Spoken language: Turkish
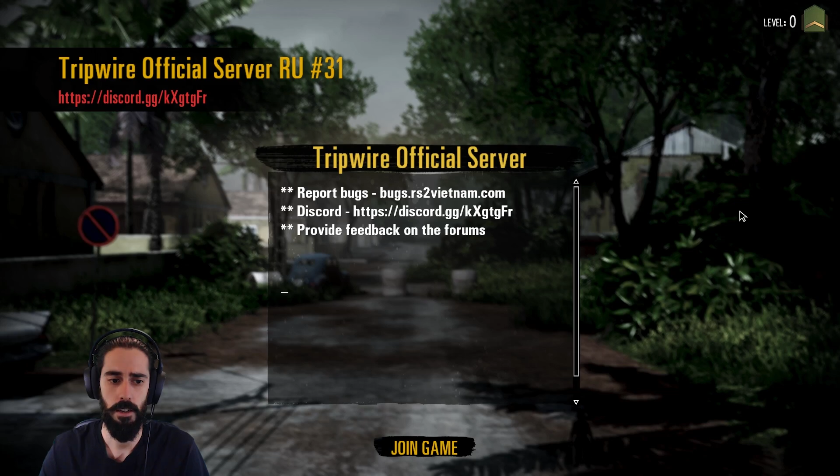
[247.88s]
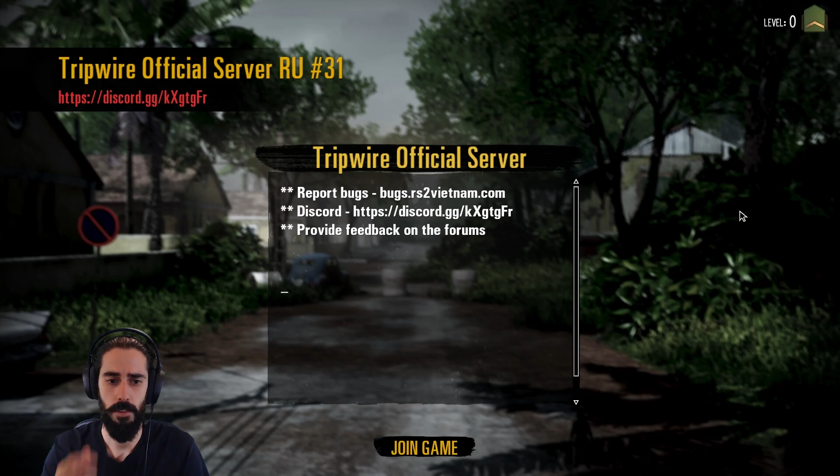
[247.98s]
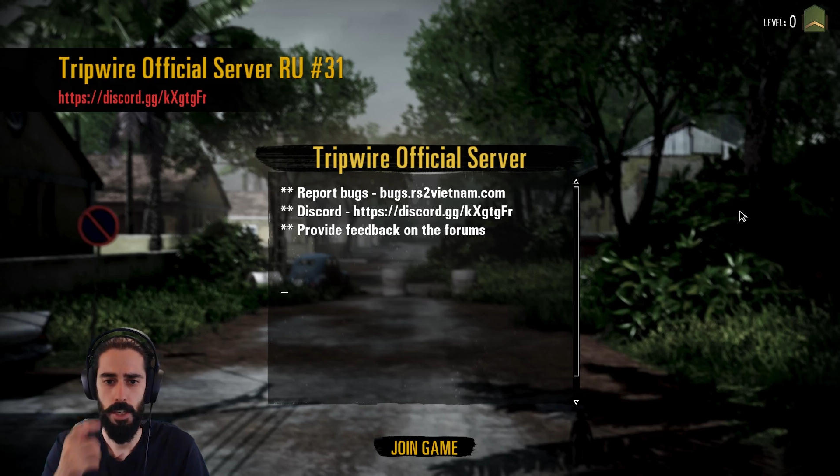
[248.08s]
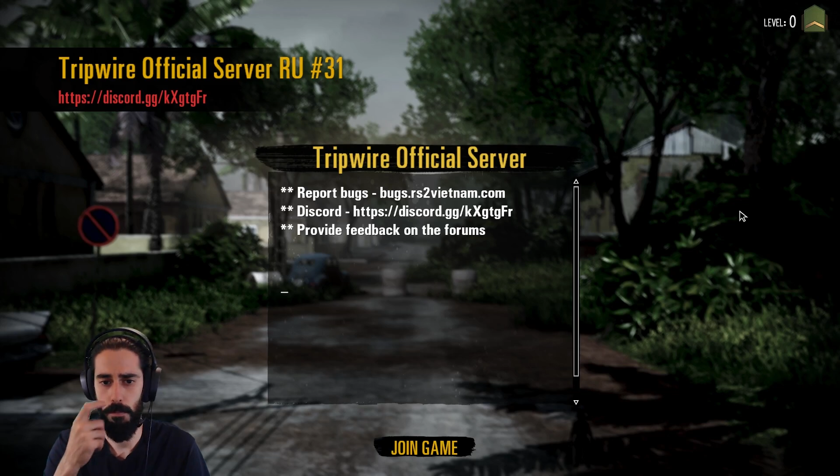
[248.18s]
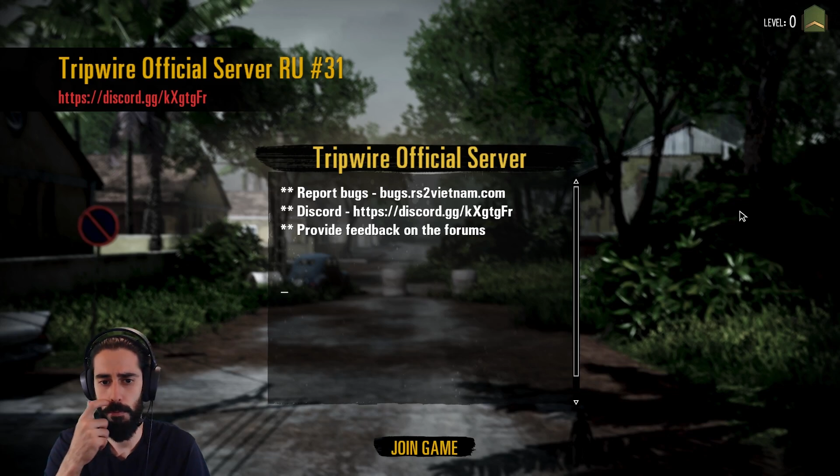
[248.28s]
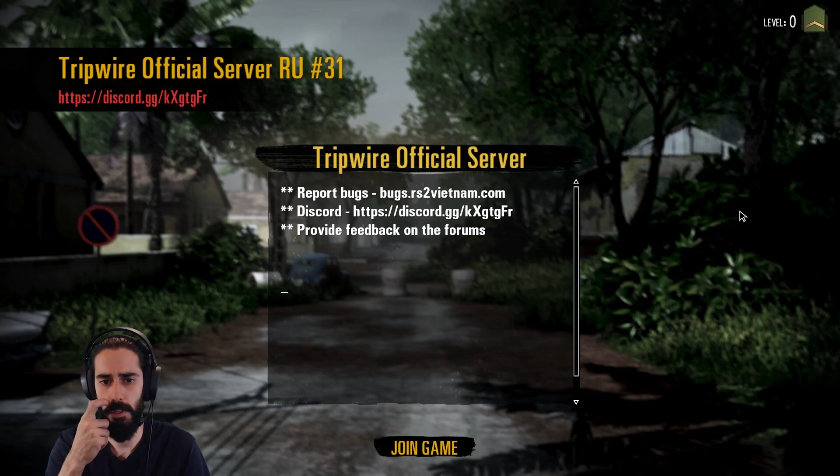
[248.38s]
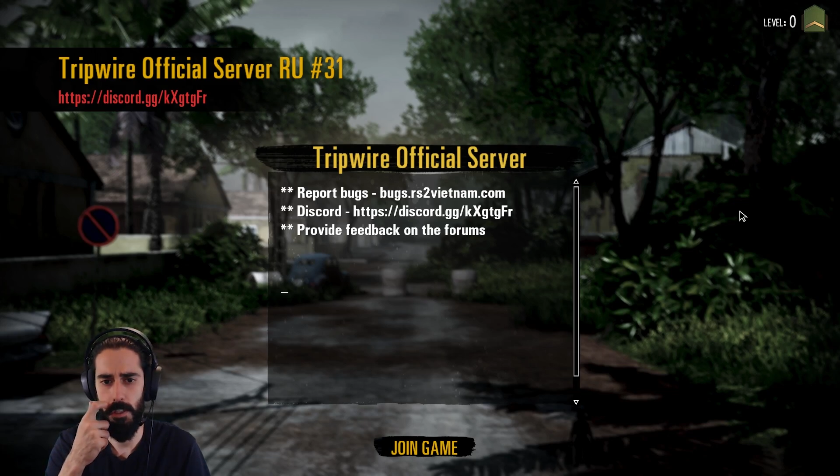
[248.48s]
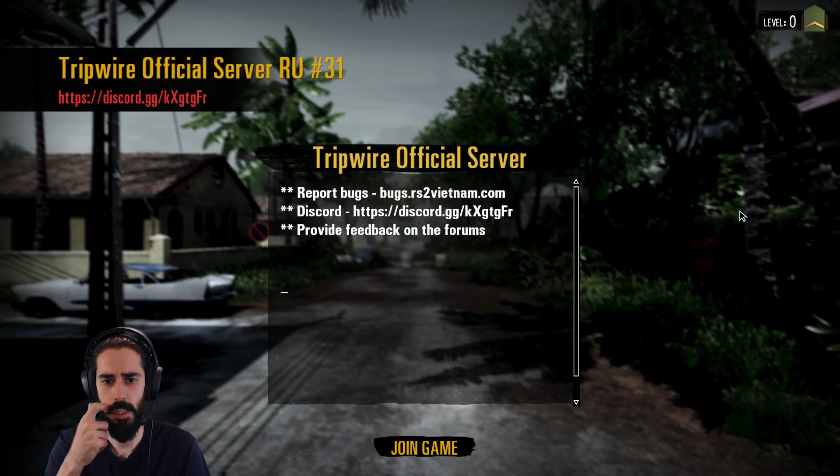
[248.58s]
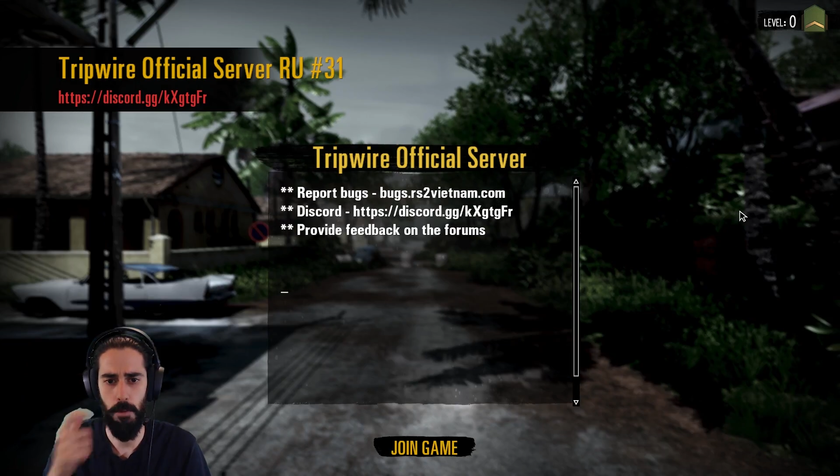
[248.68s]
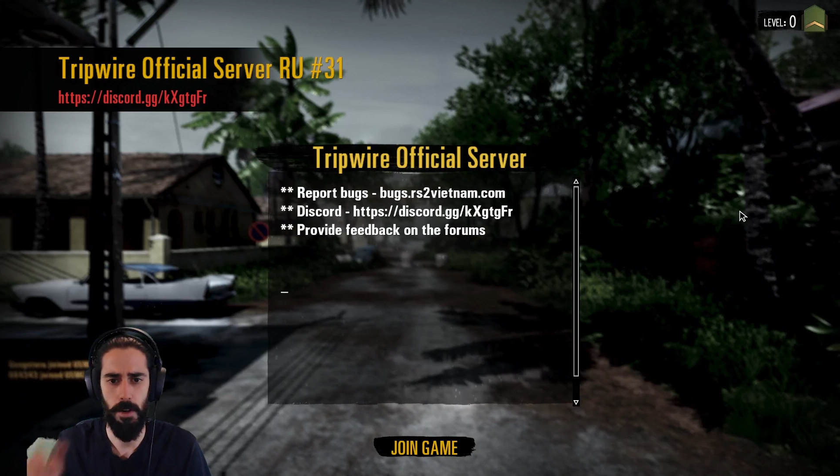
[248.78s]

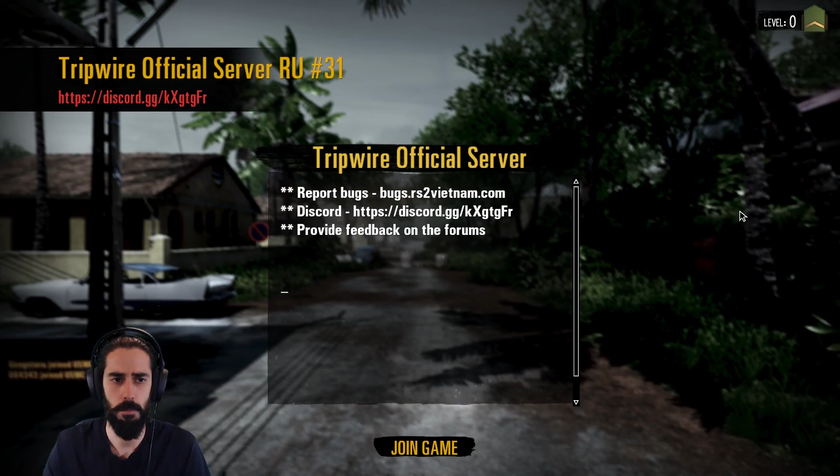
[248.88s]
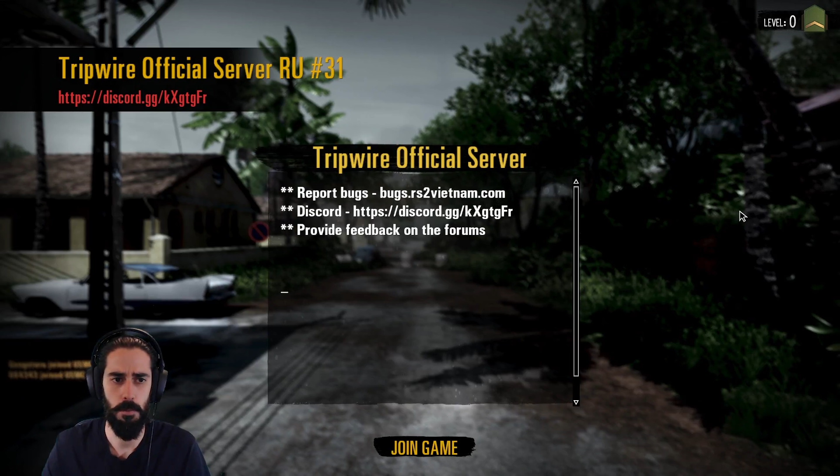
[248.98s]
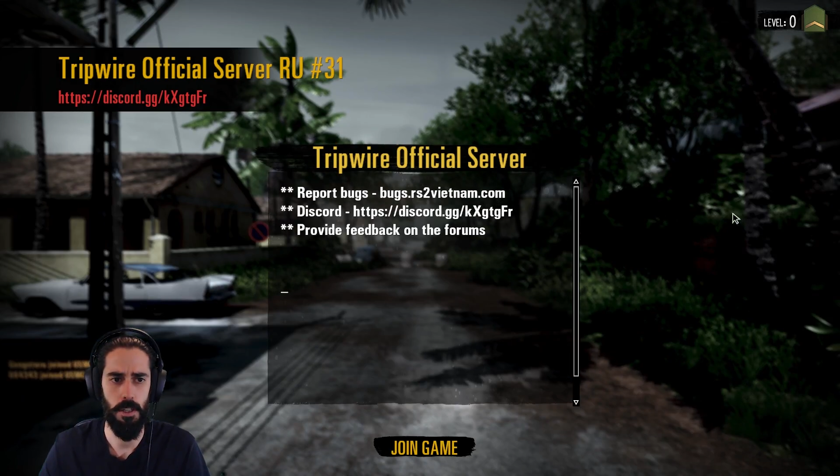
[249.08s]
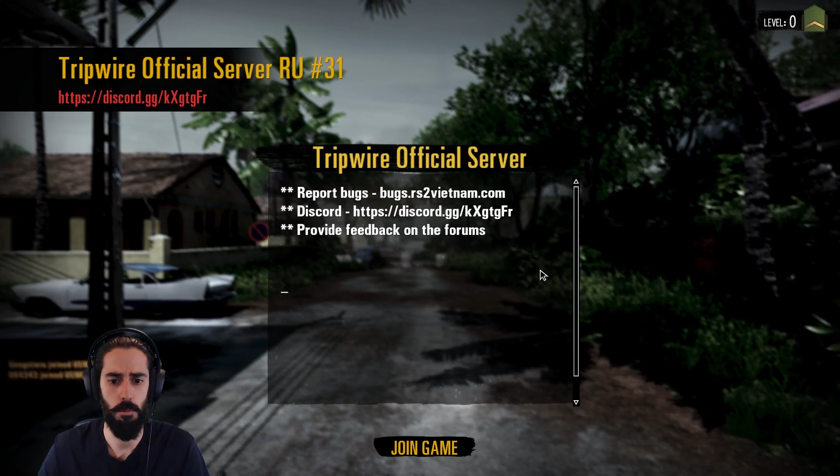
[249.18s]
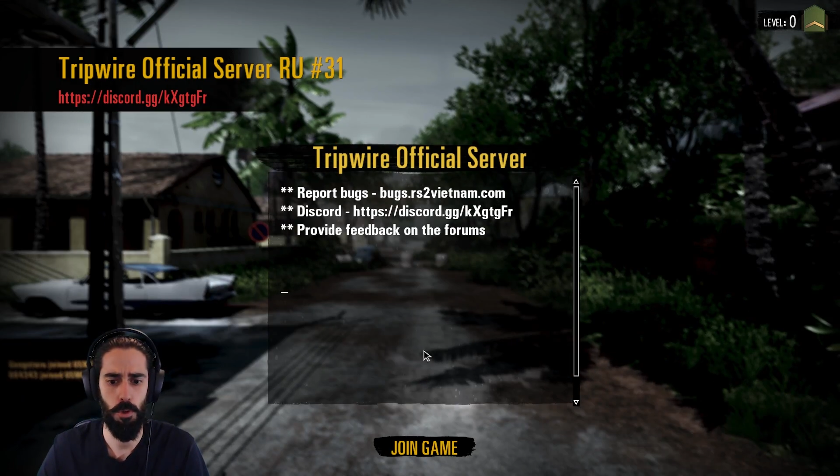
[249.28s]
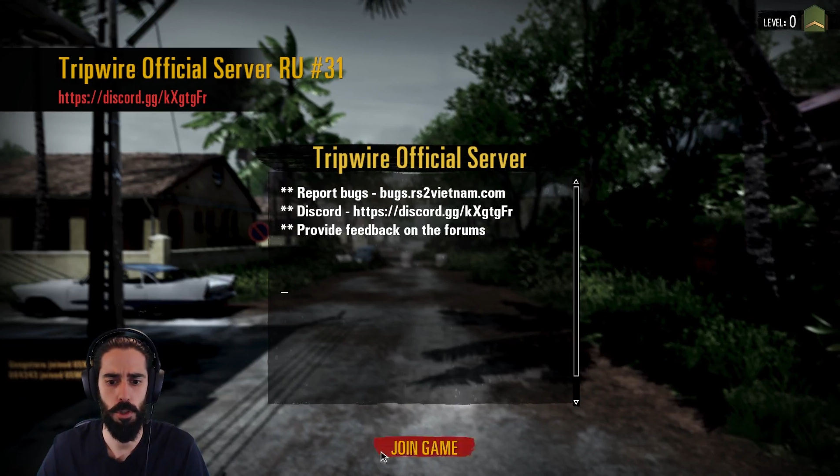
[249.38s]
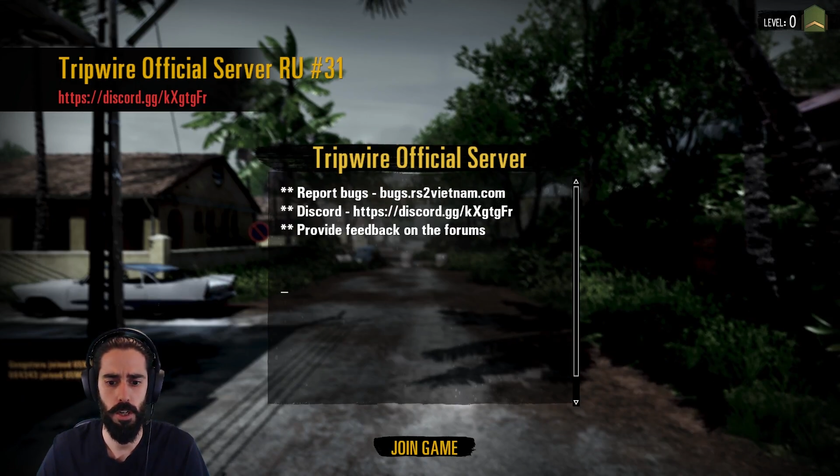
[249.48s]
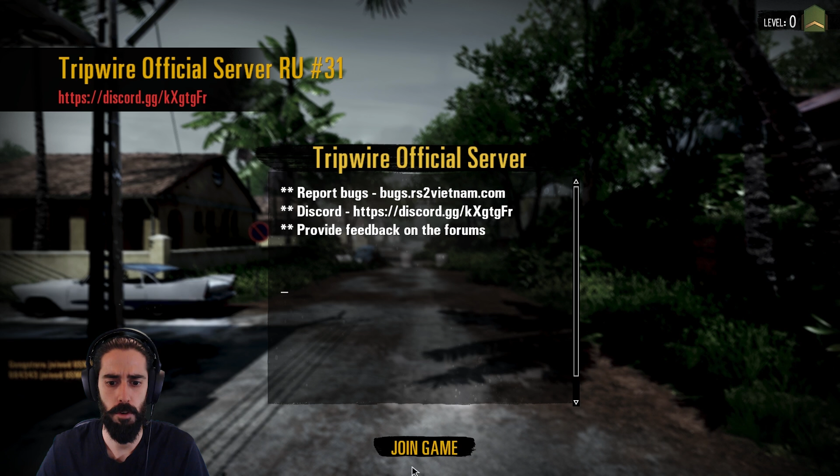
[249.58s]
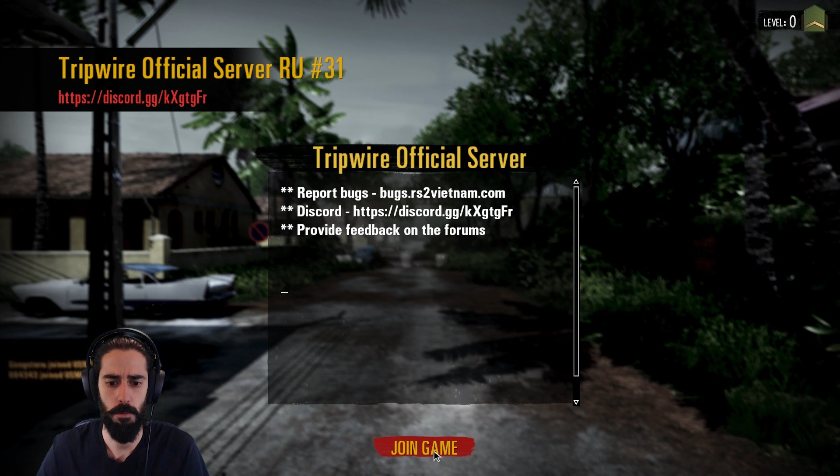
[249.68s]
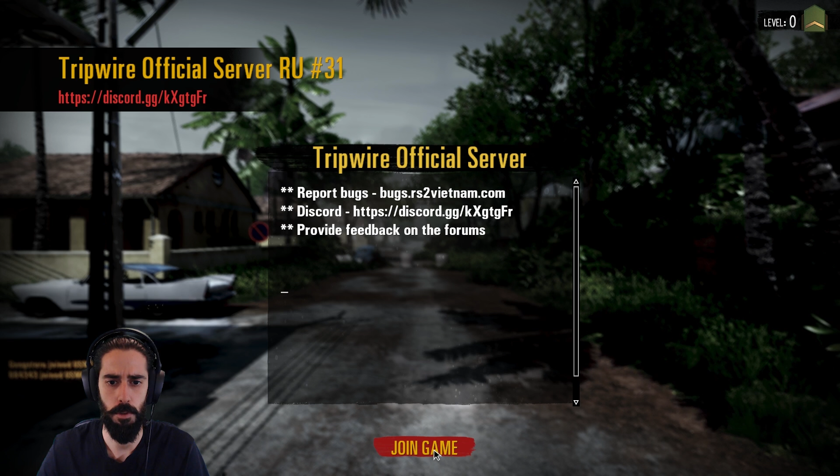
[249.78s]
21 GB mı 23 GB